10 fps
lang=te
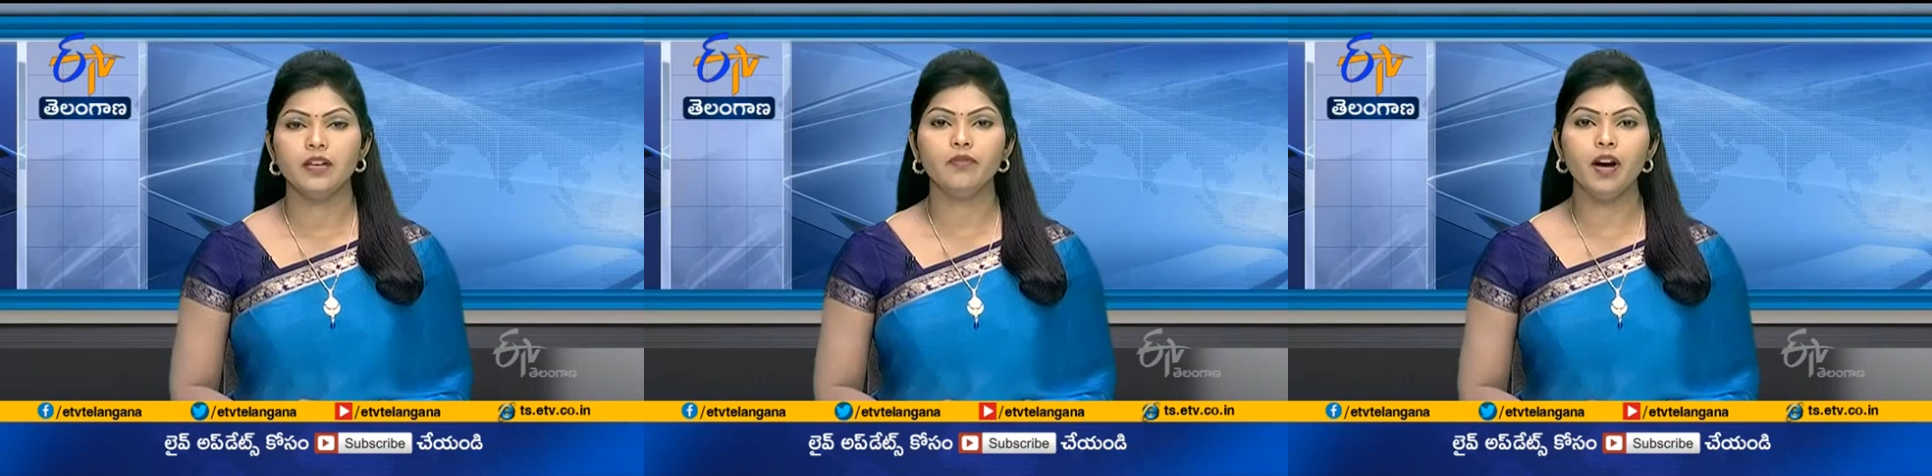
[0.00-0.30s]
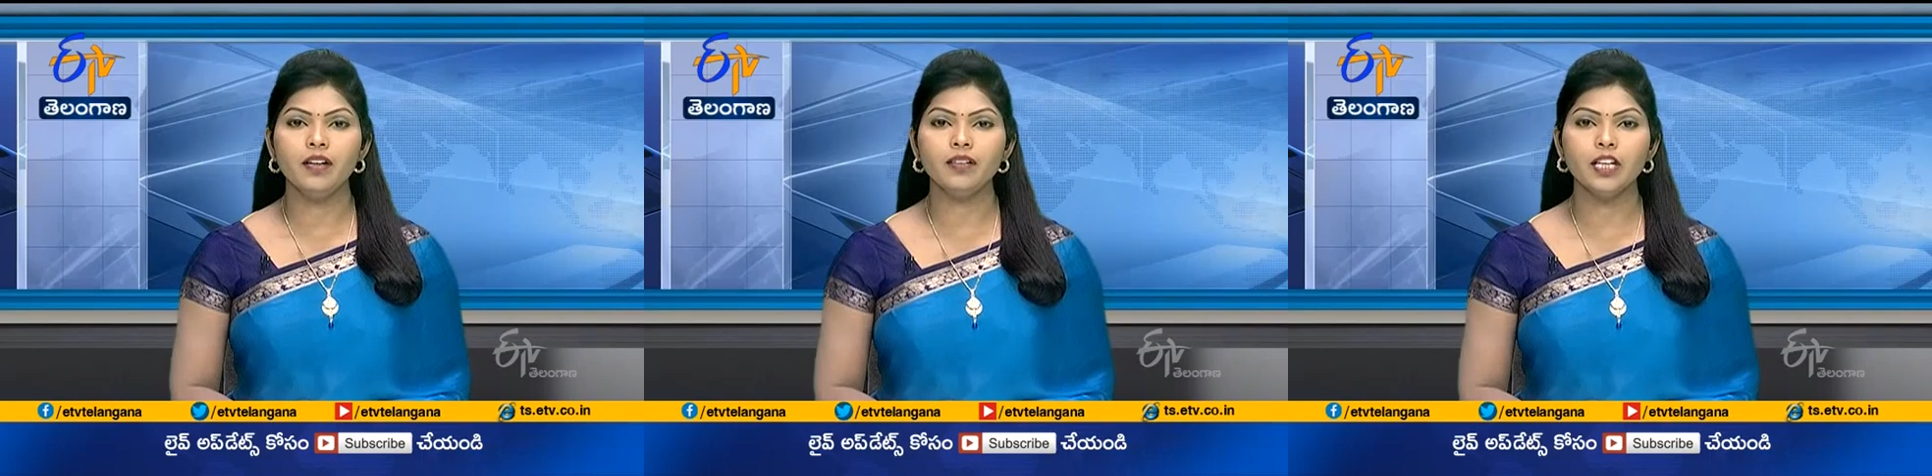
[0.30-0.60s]

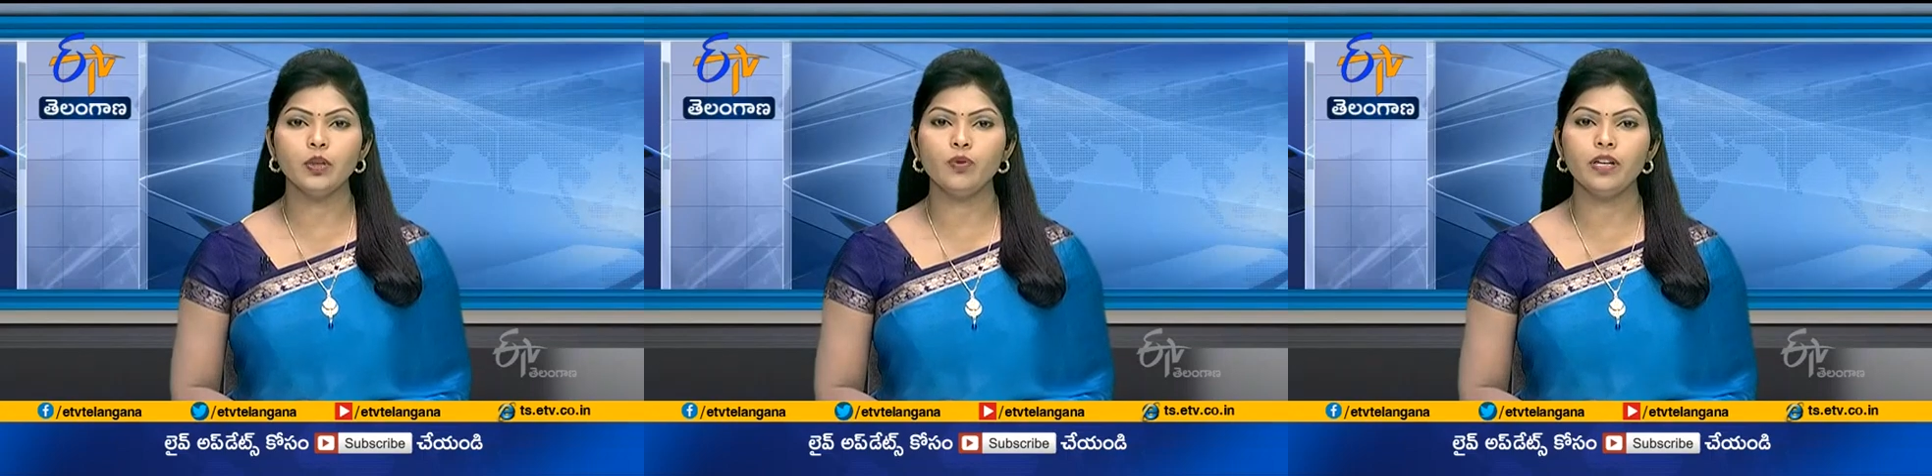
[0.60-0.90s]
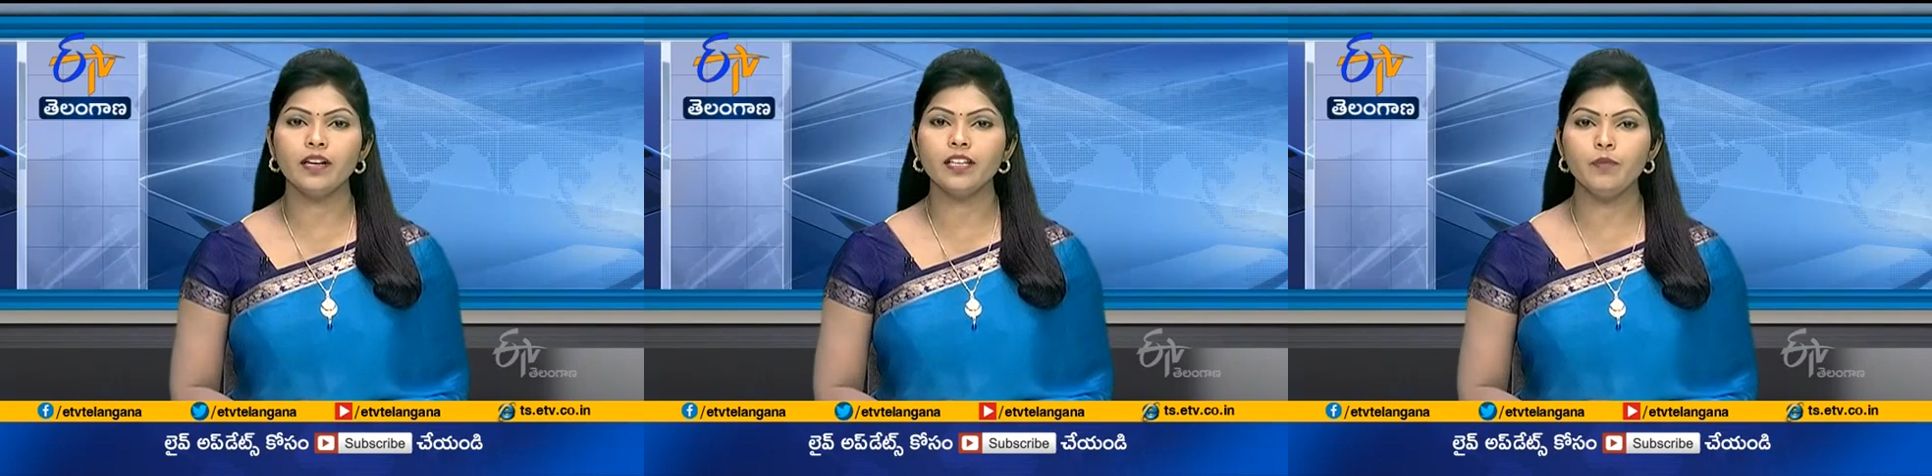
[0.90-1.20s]
వాహనాలకు
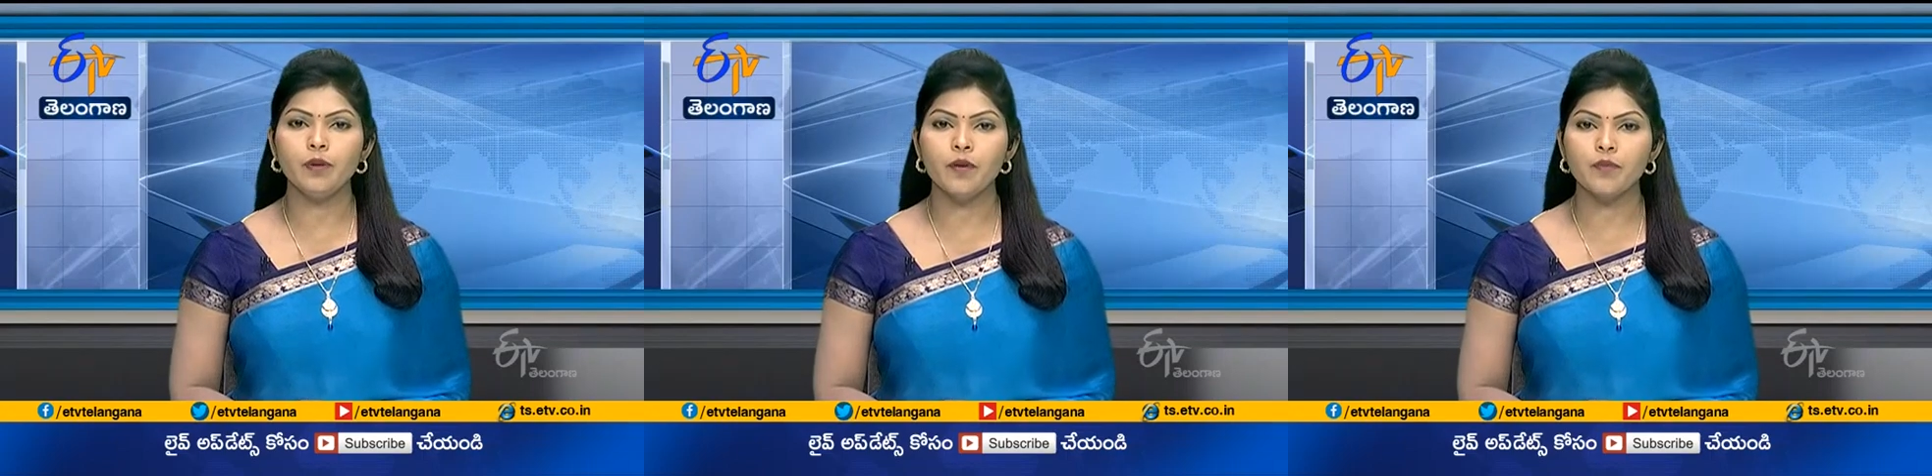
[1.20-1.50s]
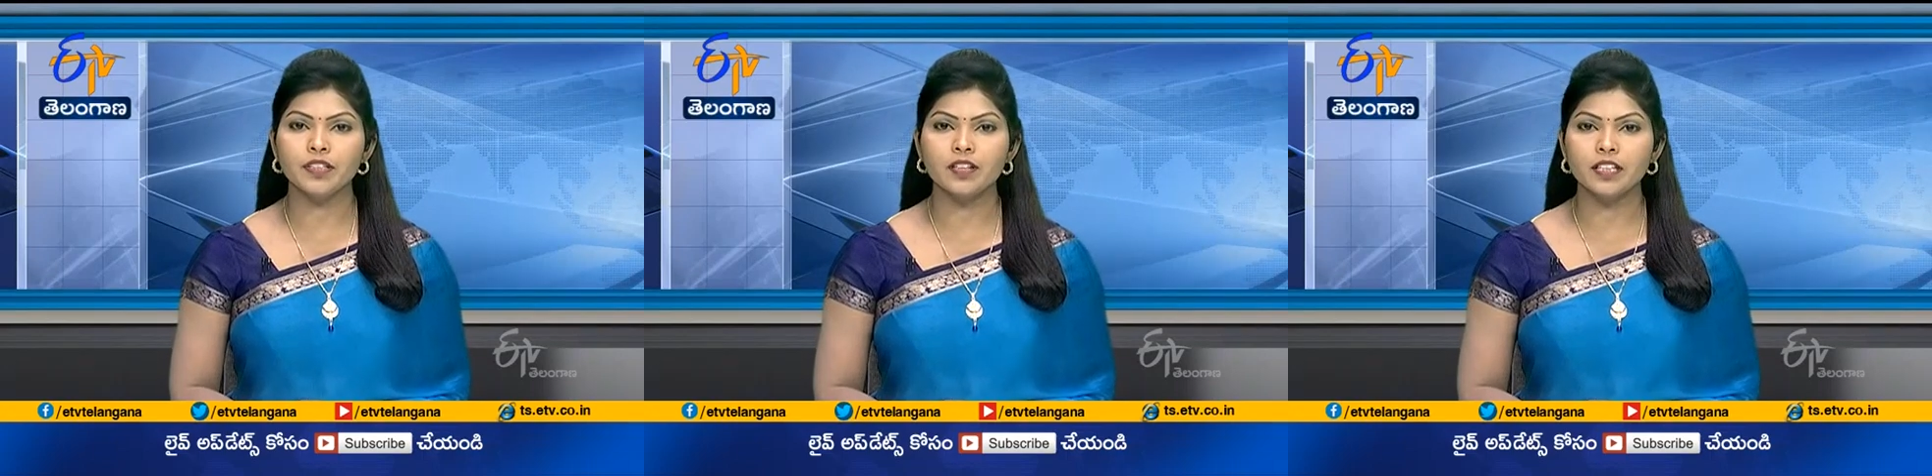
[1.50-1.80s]
నకిలీ బీమా
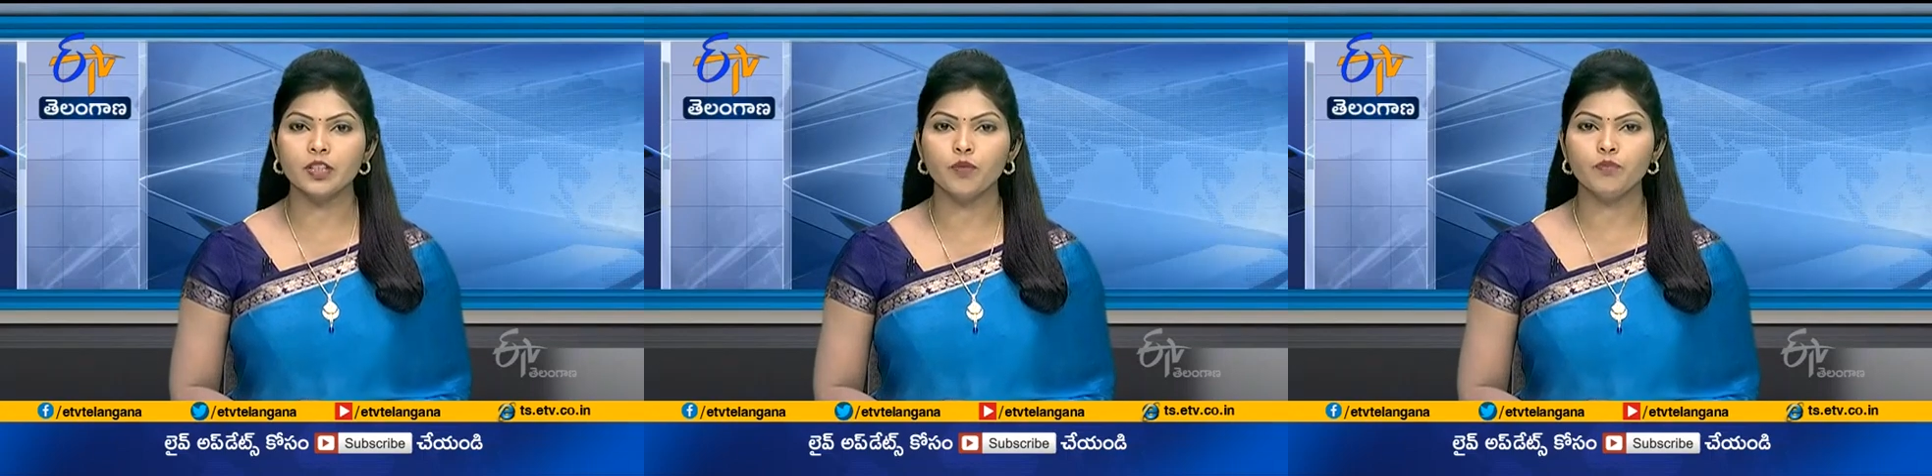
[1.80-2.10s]
పత్రాలతో